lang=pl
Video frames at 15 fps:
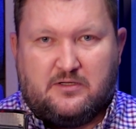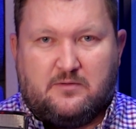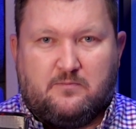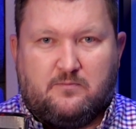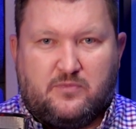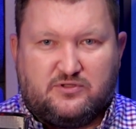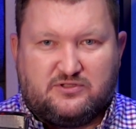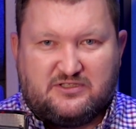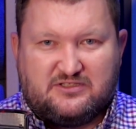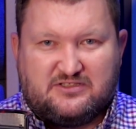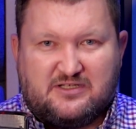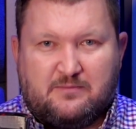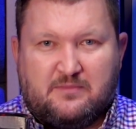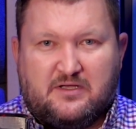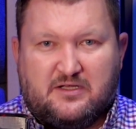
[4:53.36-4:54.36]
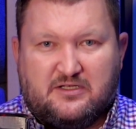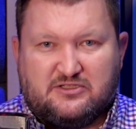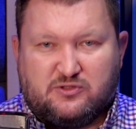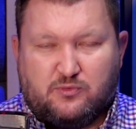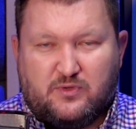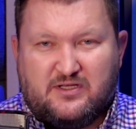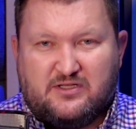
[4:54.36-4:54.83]
bo system
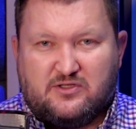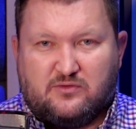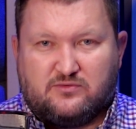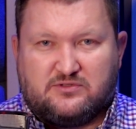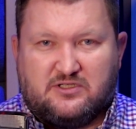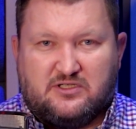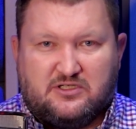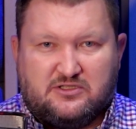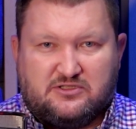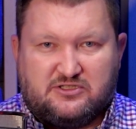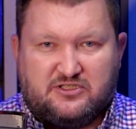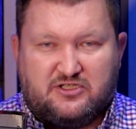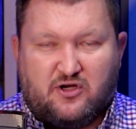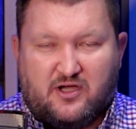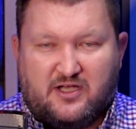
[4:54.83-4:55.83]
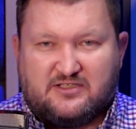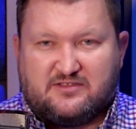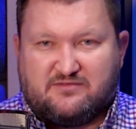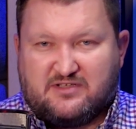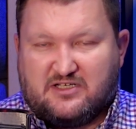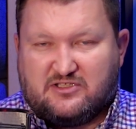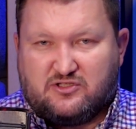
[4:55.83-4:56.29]
czy Windows, czy iOS,
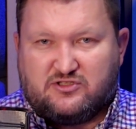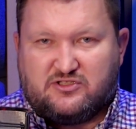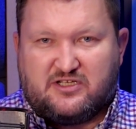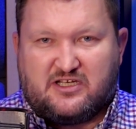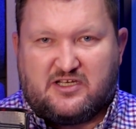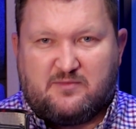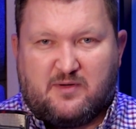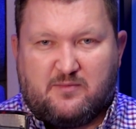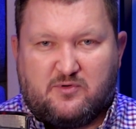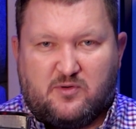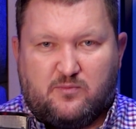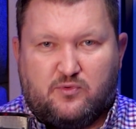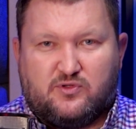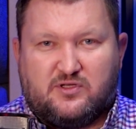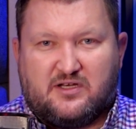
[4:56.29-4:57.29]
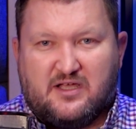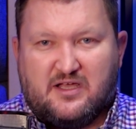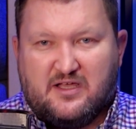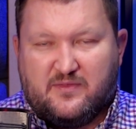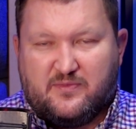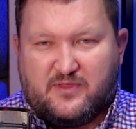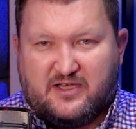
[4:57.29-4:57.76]
w zależności jaki mamy komputer,
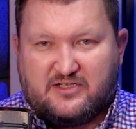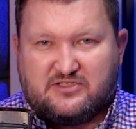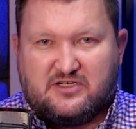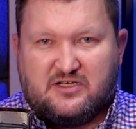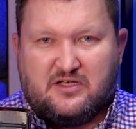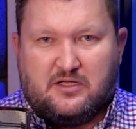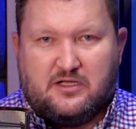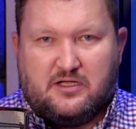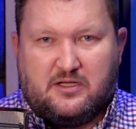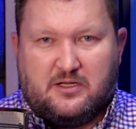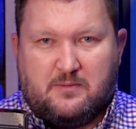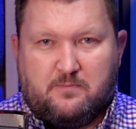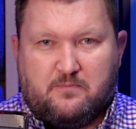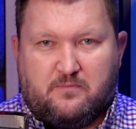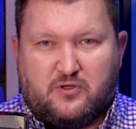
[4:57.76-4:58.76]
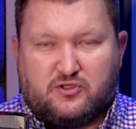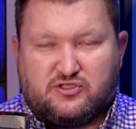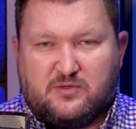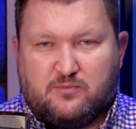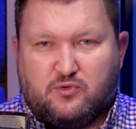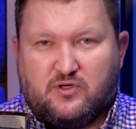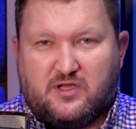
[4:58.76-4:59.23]
też e,
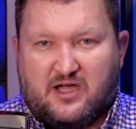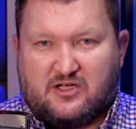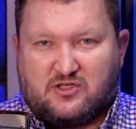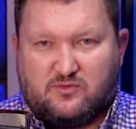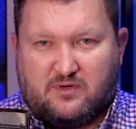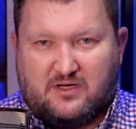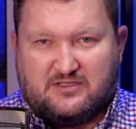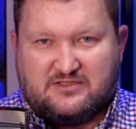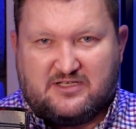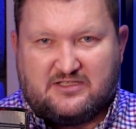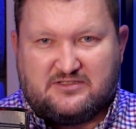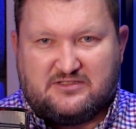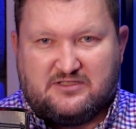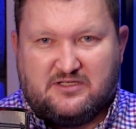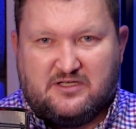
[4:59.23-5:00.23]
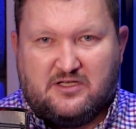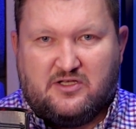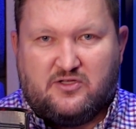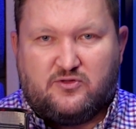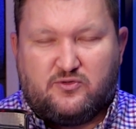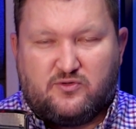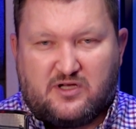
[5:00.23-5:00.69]
potrzebuje aktualizacji.
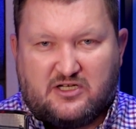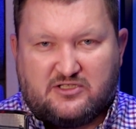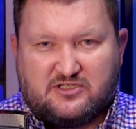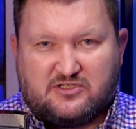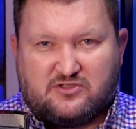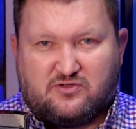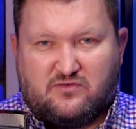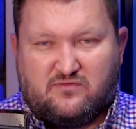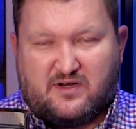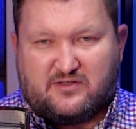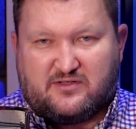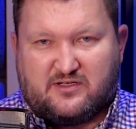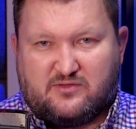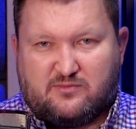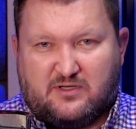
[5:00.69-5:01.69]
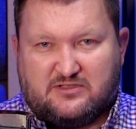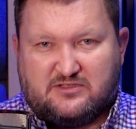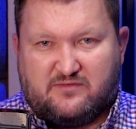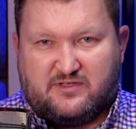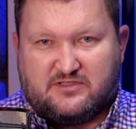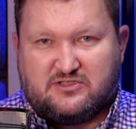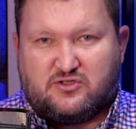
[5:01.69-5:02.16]
Druga rzecz, którą warto
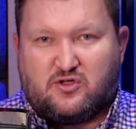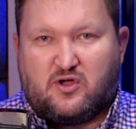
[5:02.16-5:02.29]
aktualizować, to